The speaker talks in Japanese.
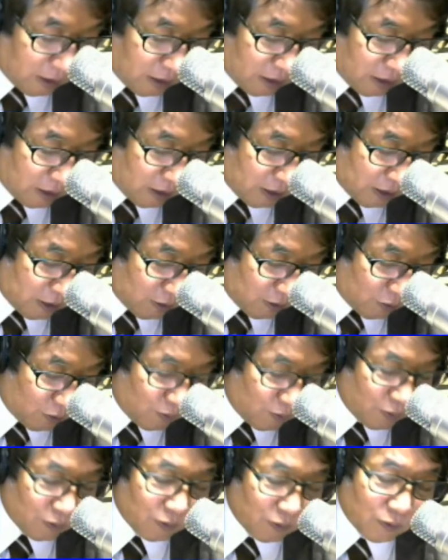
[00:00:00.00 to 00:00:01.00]
あほ
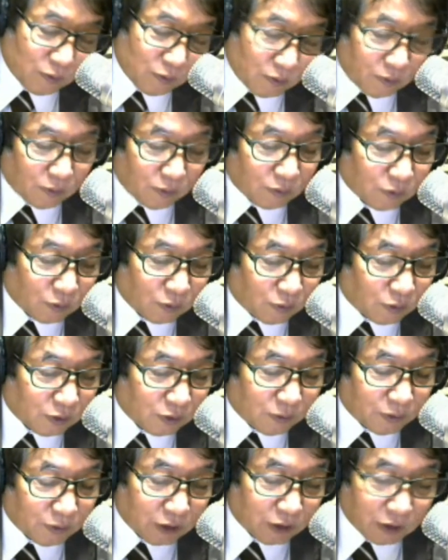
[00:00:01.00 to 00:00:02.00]
ぼどこで
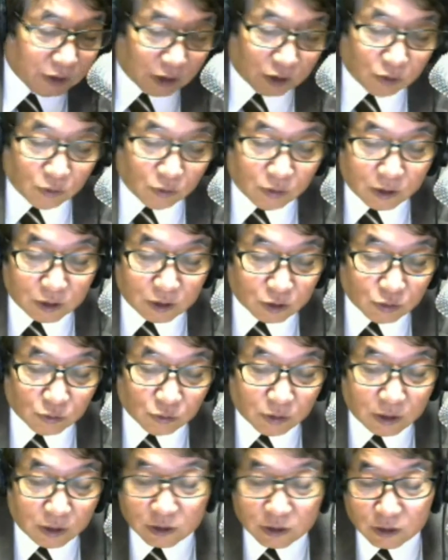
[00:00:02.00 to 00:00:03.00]
もですね教科に
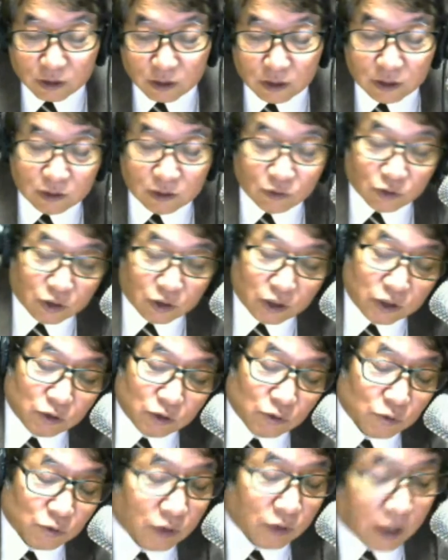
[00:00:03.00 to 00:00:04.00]
備え付けの聖
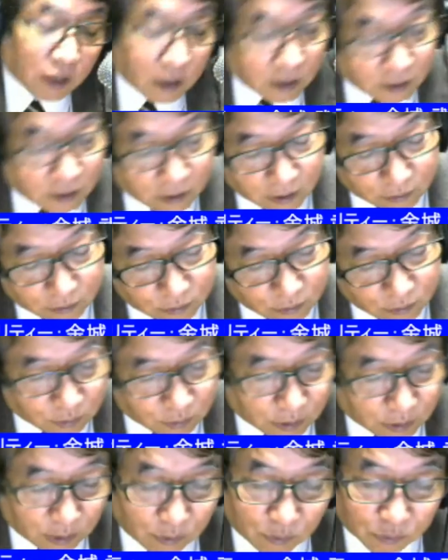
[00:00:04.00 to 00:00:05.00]
書とかあの
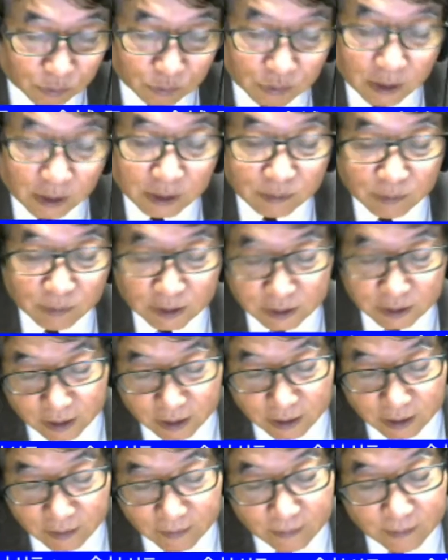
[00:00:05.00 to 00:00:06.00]
歌の本とかありますか
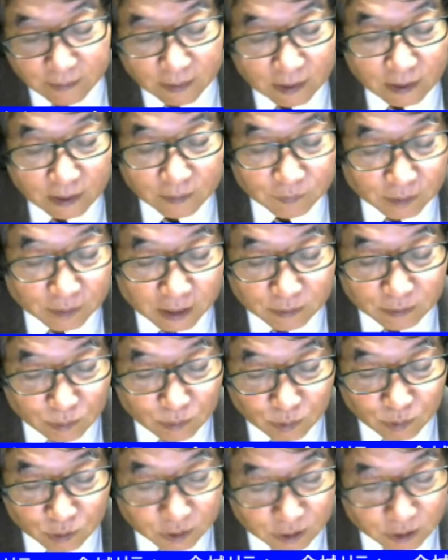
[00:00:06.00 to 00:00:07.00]
ら何も
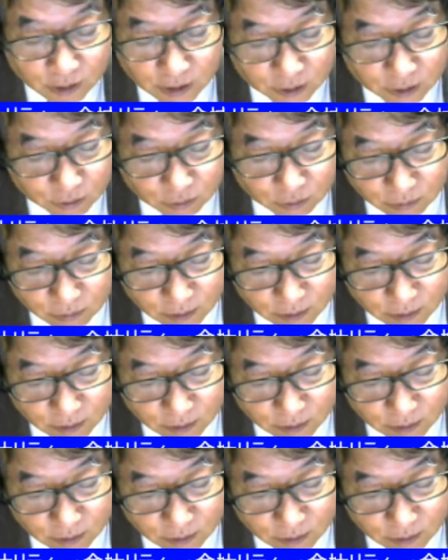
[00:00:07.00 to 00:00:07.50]
持ってない人に